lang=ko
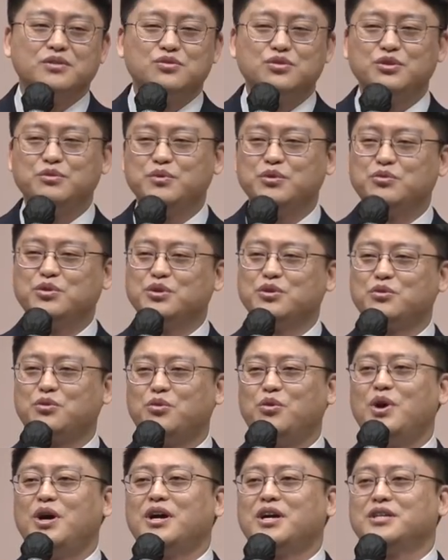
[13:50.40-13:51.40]
주님이 우리를
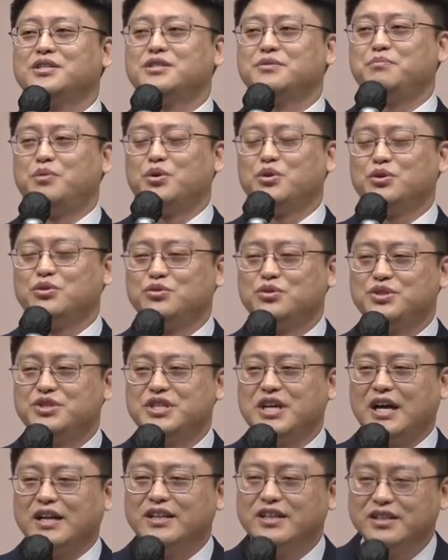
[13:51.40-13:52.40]
고와 같이
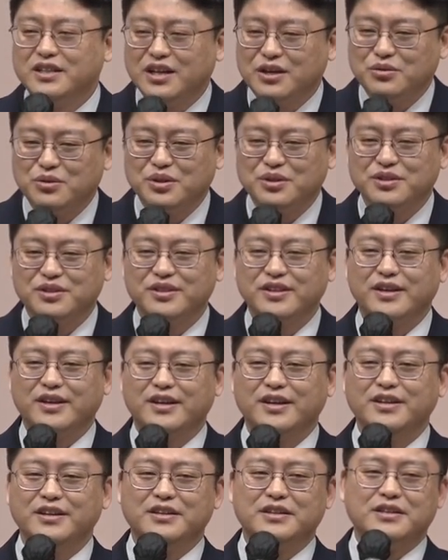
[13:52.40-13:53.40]
버려두시지 않는다고
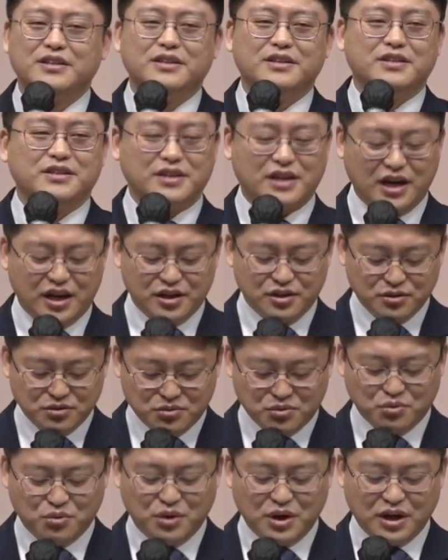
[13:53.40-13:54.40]
했는데
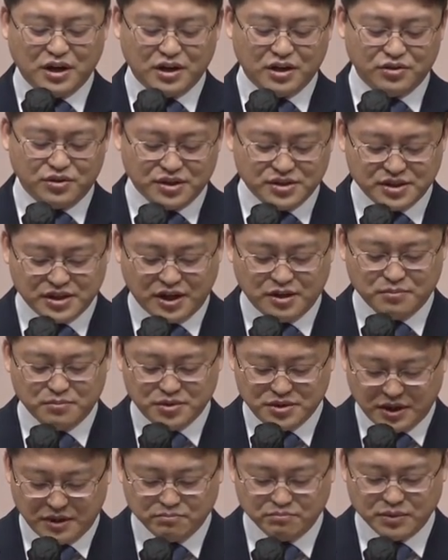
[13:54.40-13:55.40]
가인은 고아가 된
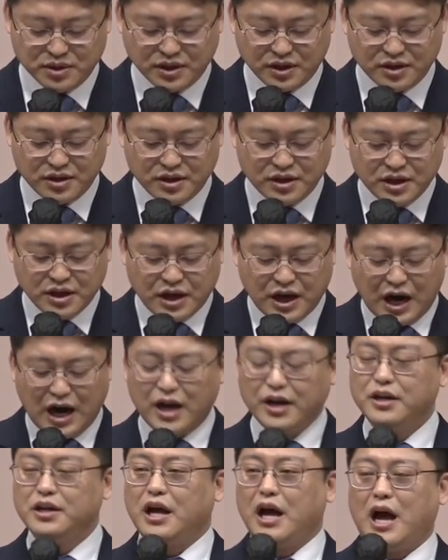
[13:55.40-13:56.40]
삶을 삽니다.
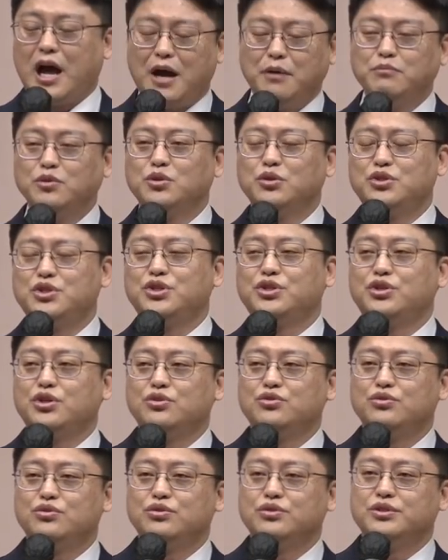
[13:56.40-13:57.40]
아무도
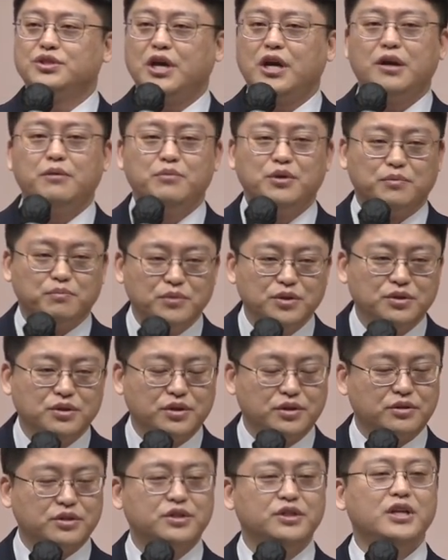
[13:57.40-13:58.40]
지켜주는 사람이 없는
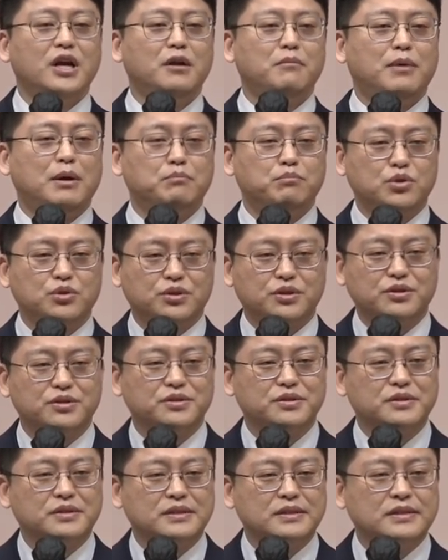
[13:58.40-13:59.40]
거예요. 그날 밤부터.
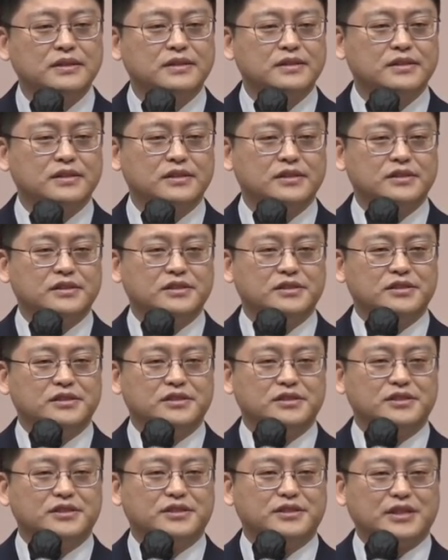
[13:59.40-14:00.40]

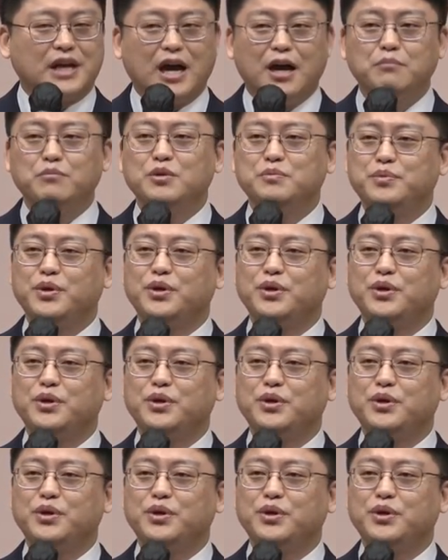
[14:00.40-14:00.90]
잠을